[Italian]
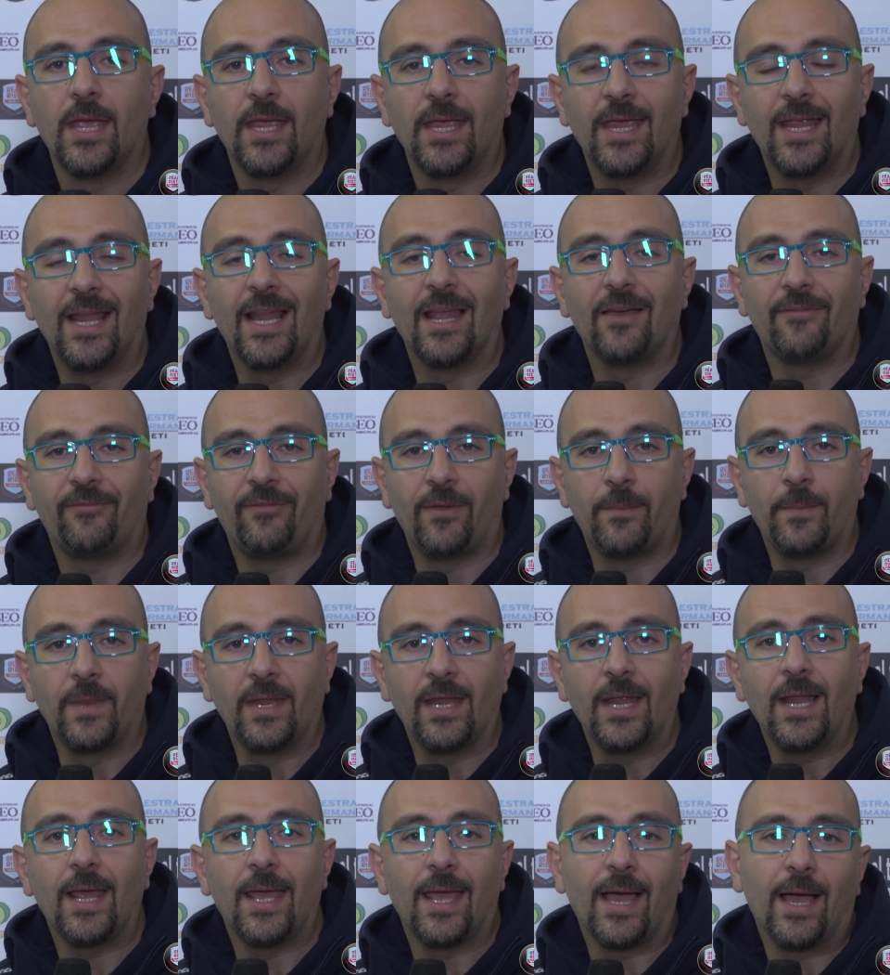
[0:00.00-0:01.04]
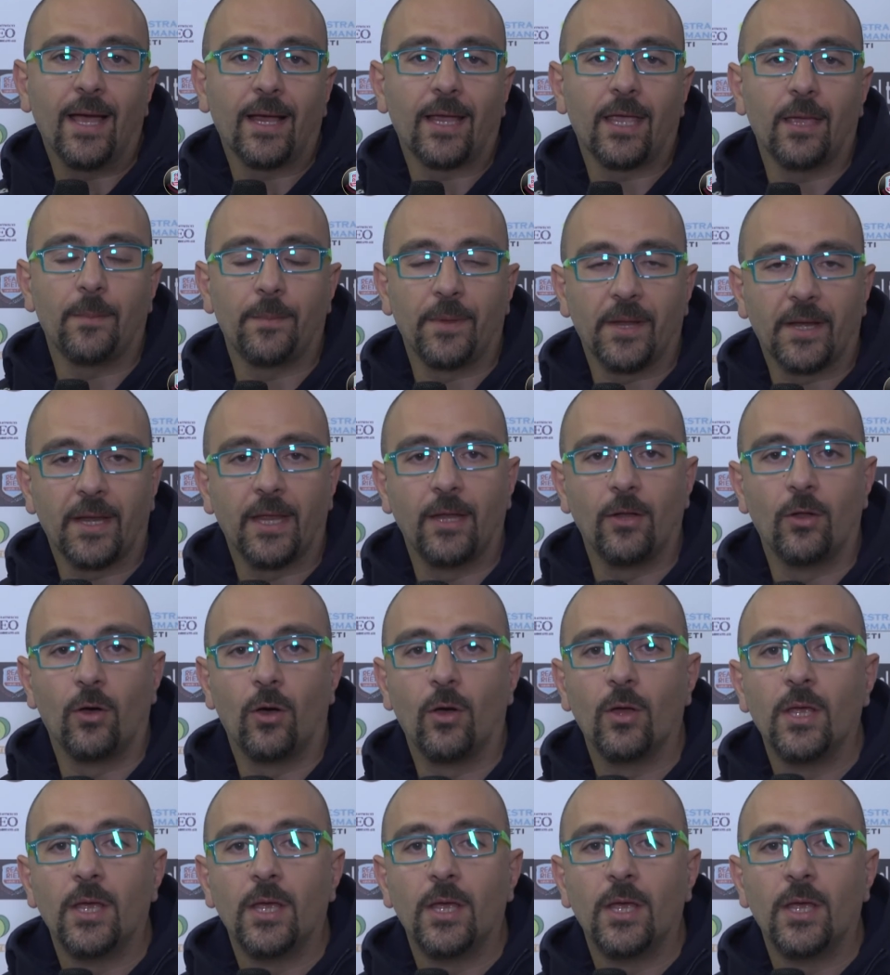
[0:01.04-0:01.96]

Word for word: il femminile e anche, perché no,